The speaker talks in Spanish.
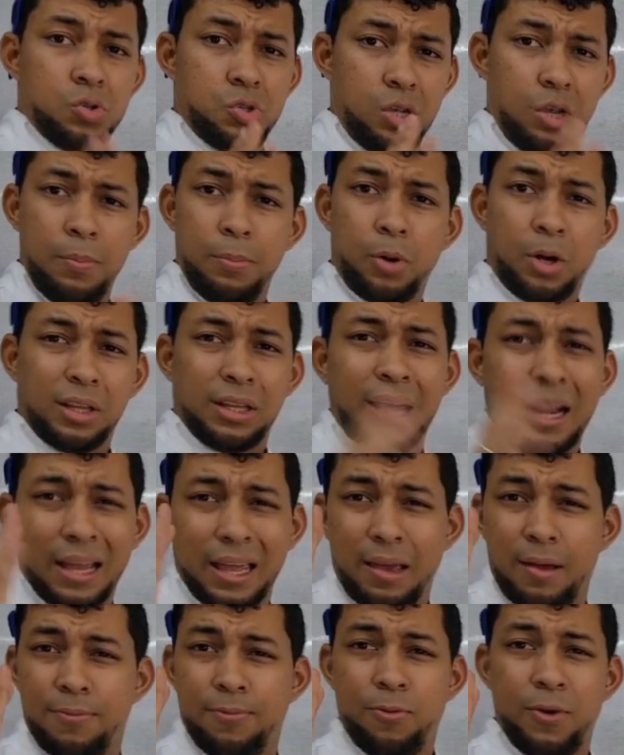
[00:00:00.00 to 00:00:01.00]
sin importar
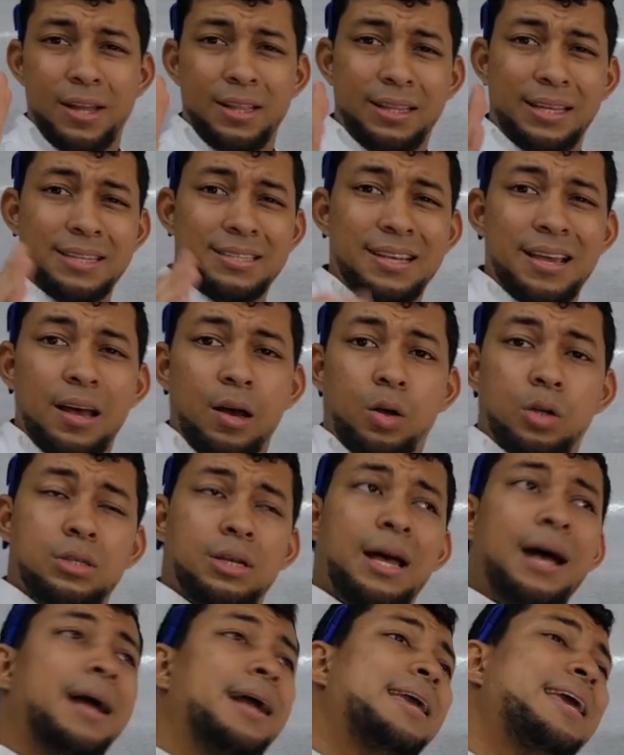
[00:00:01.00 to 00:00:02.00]
qué fuente sea, o
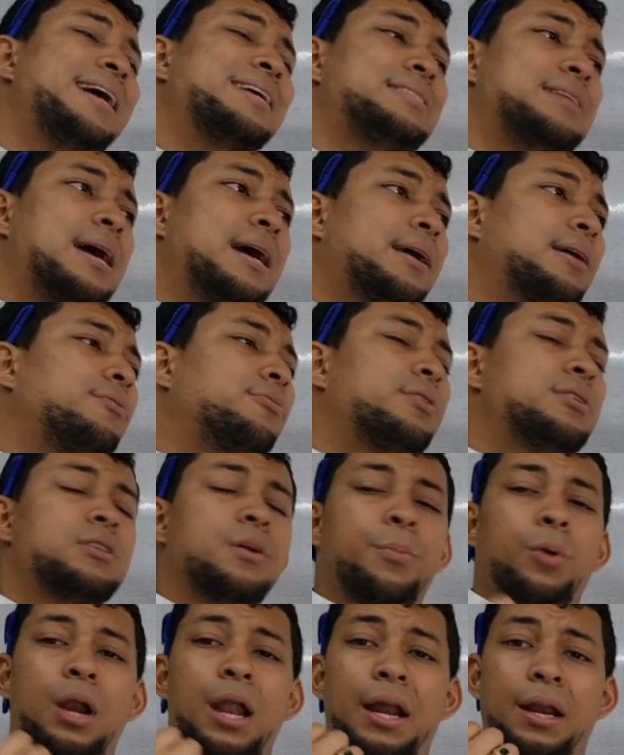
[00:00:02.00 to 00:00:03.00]
sea, ya sea que
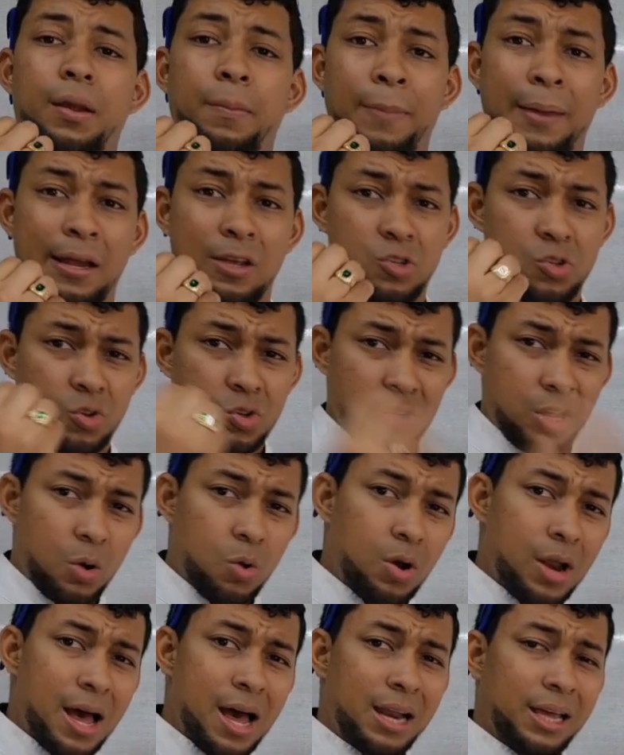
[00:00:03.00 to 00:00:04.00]
fuese por la respiración
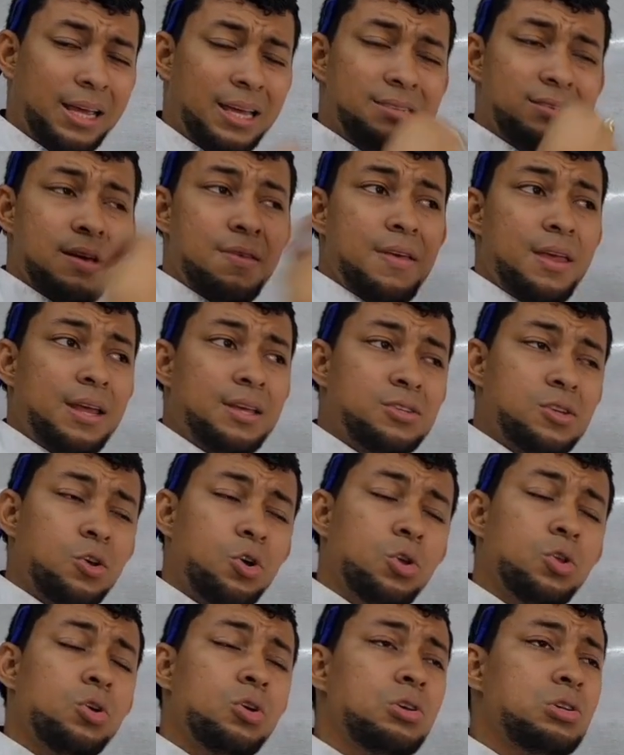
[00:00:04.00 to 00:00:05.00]
celular que se genere
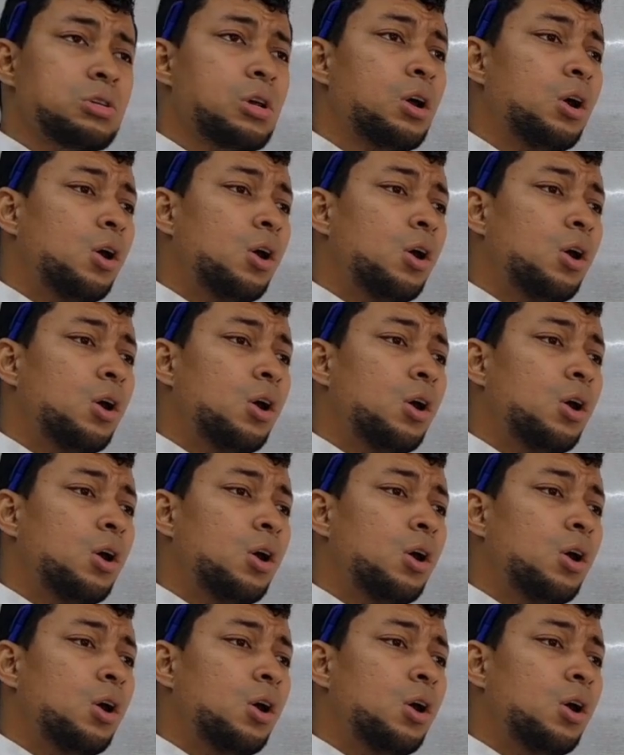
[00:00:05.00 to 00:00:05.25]
CO2